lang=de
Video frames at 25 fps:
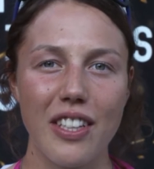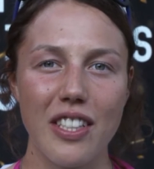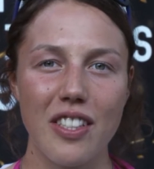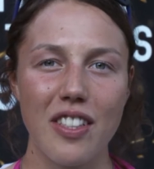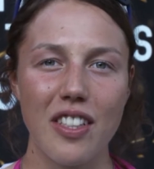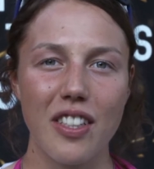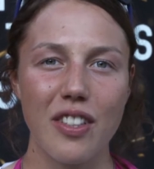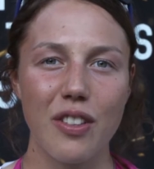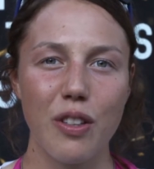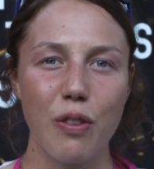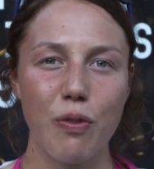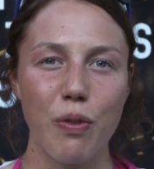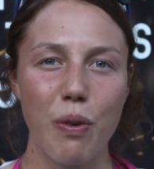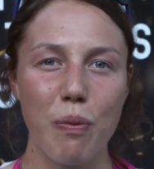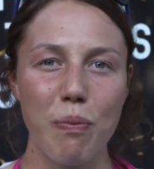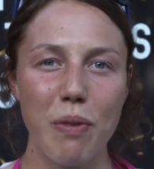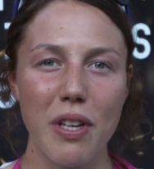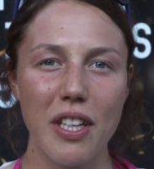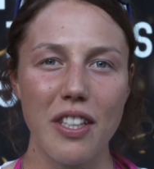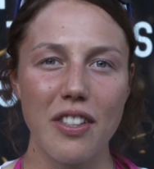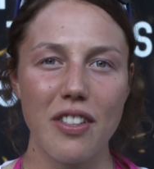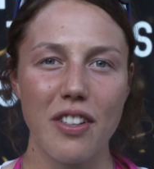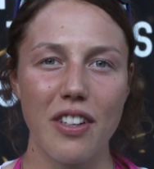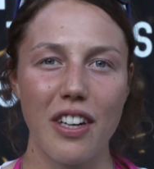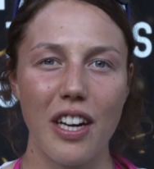weil es nicht nur für
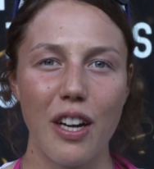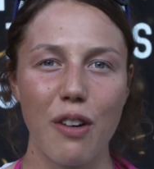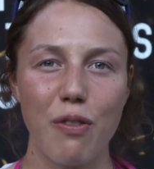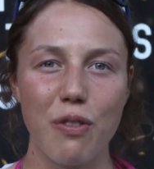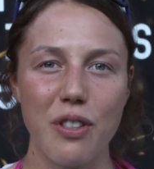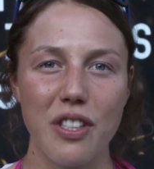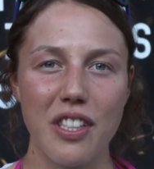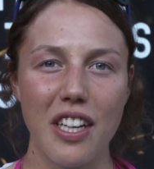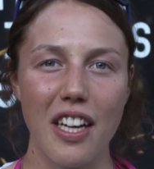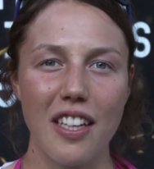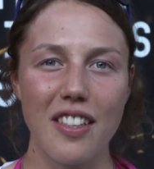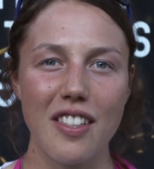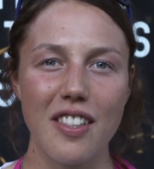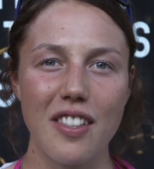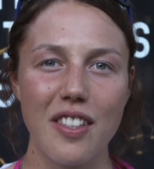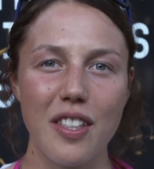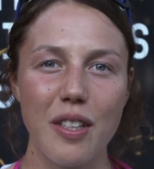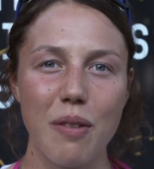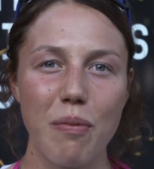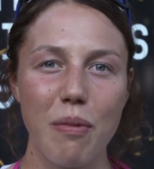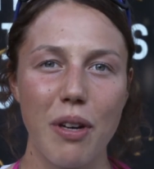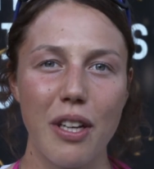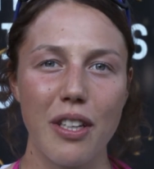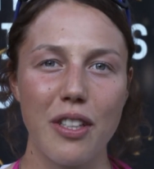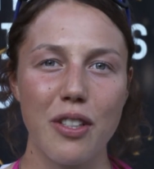mich, sondern auch für das ganze
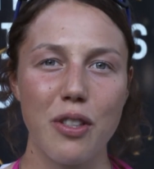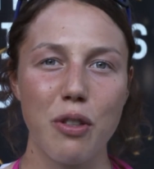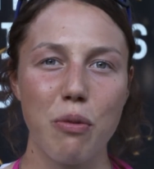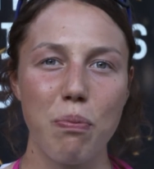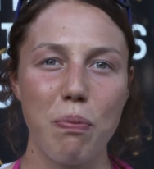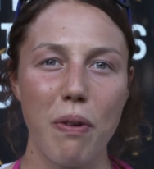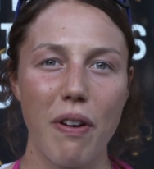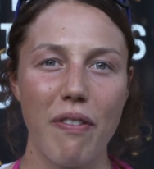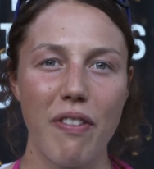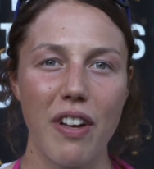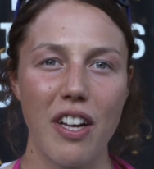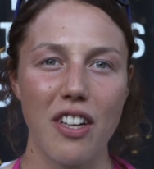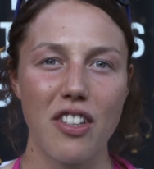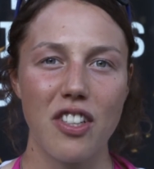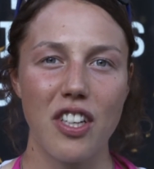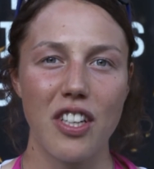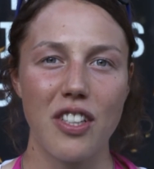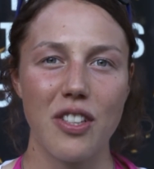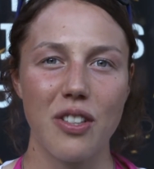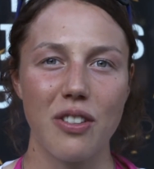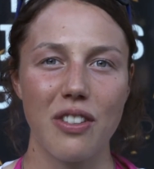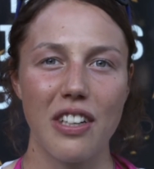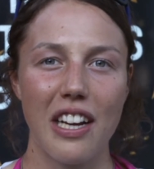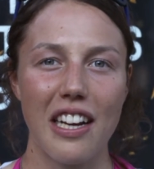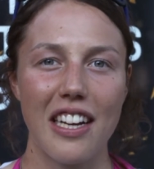Team eine super
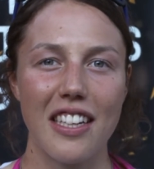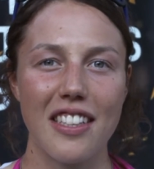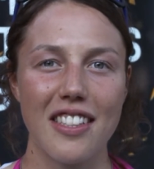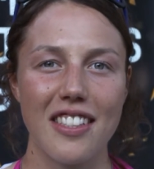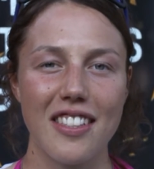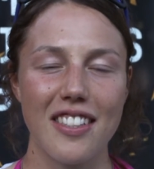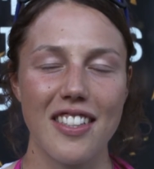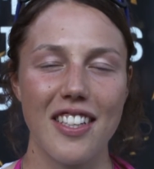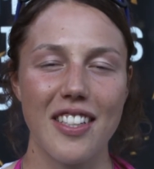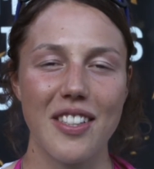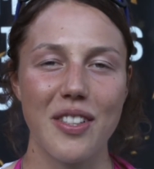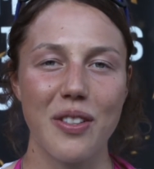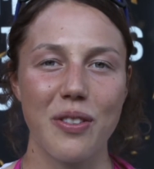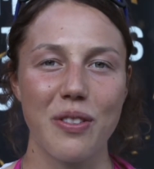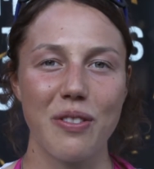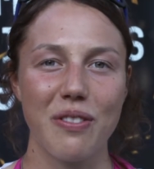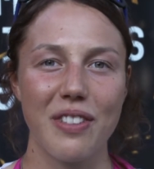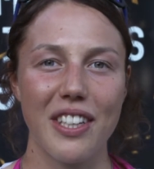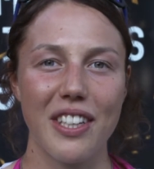Wertschätzung der letzten Saison